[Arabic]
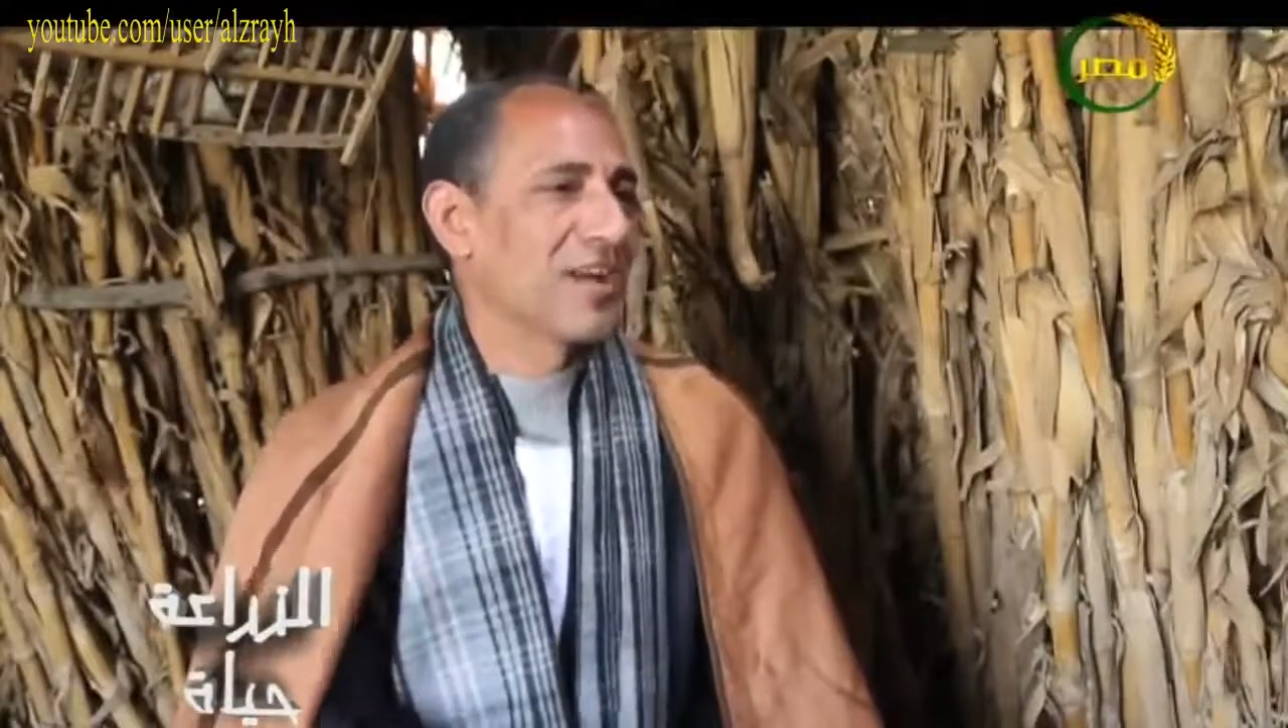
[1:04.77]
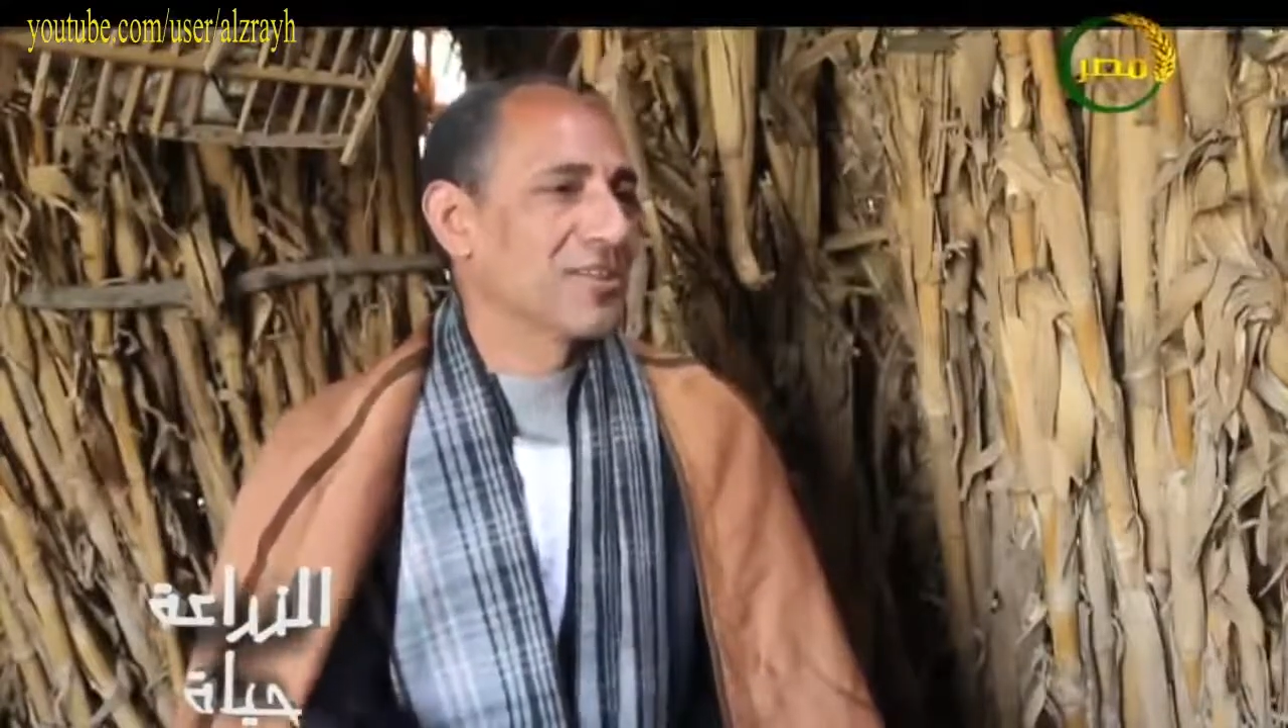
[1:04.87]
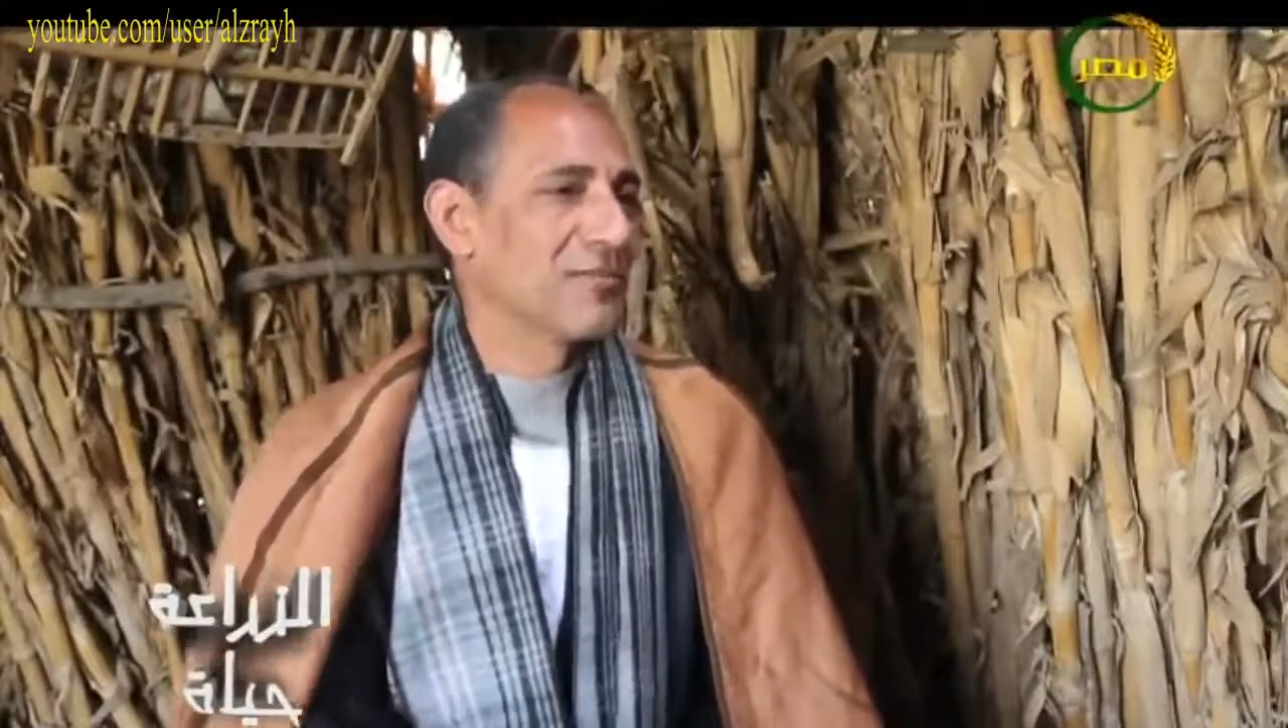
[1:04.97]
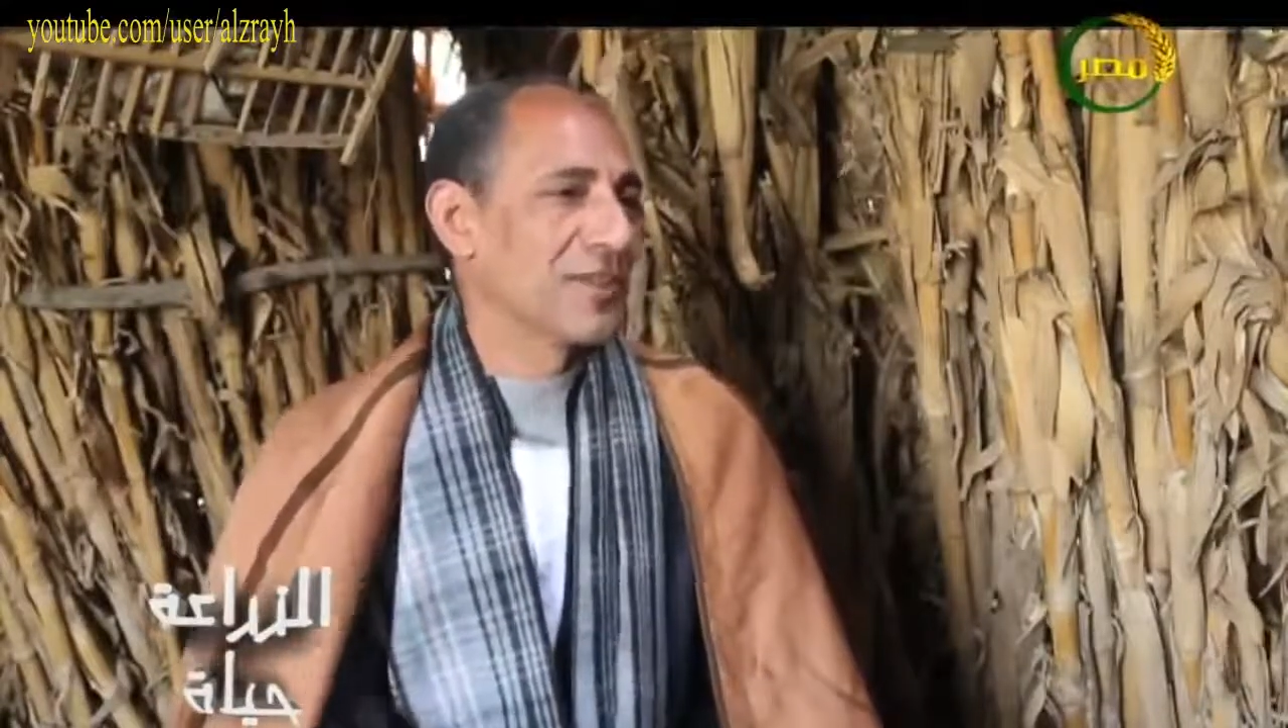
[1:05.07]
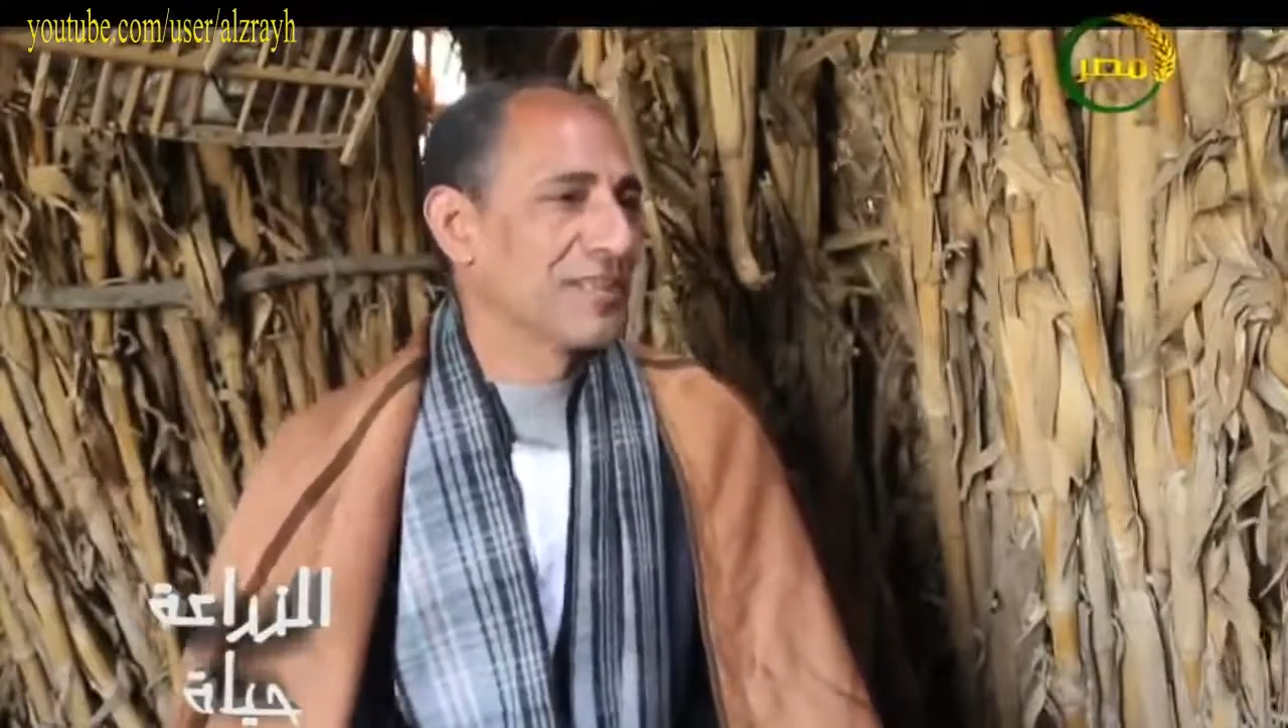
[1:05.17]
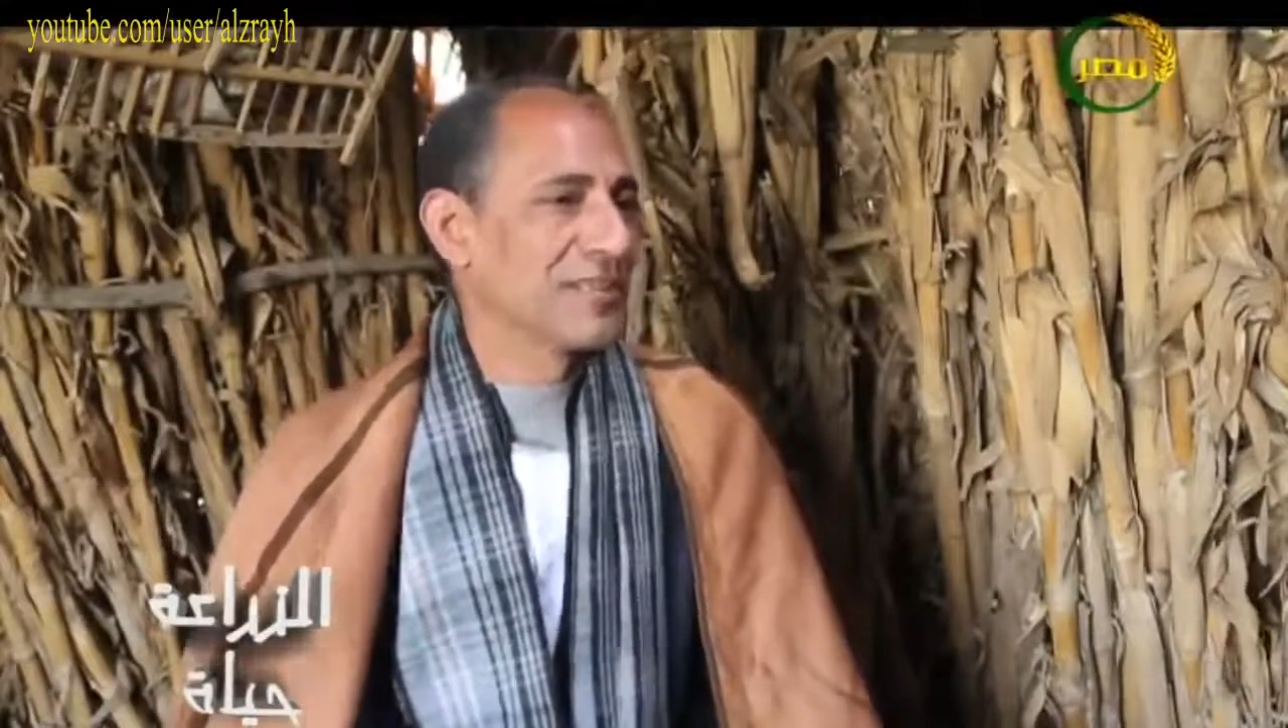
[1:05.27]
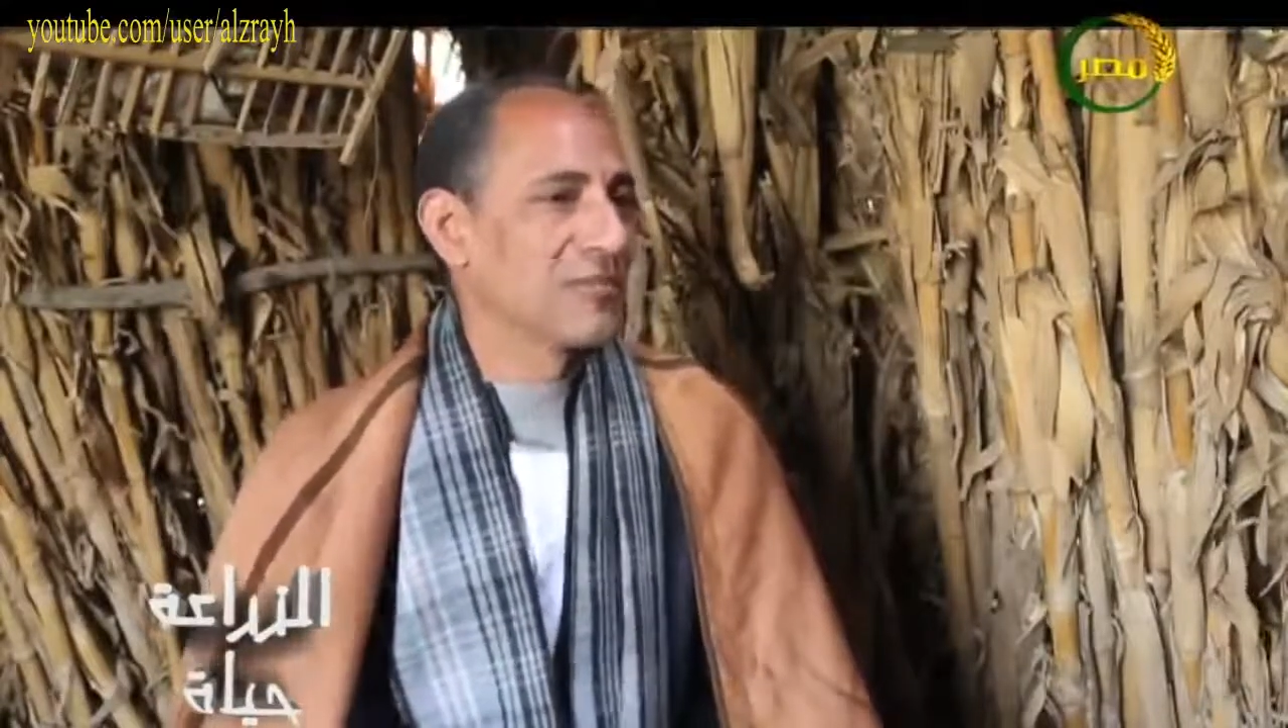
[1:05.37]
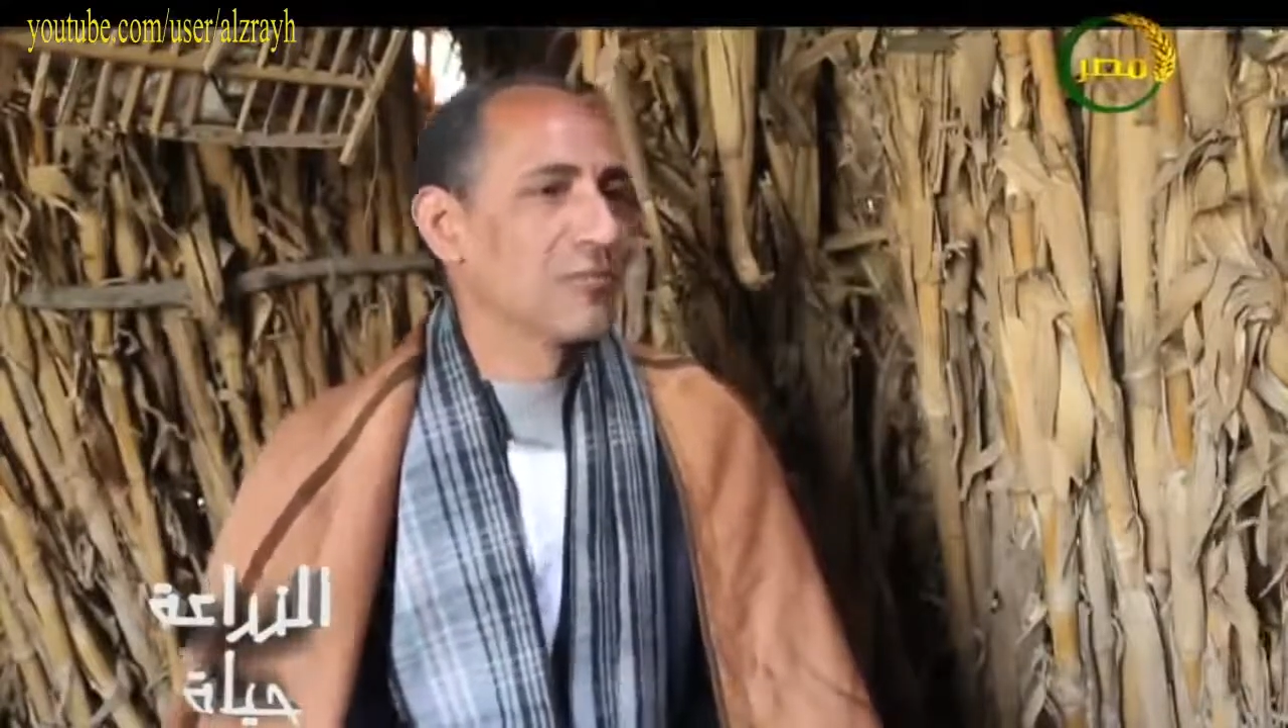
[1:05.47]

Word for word: 10 فدادين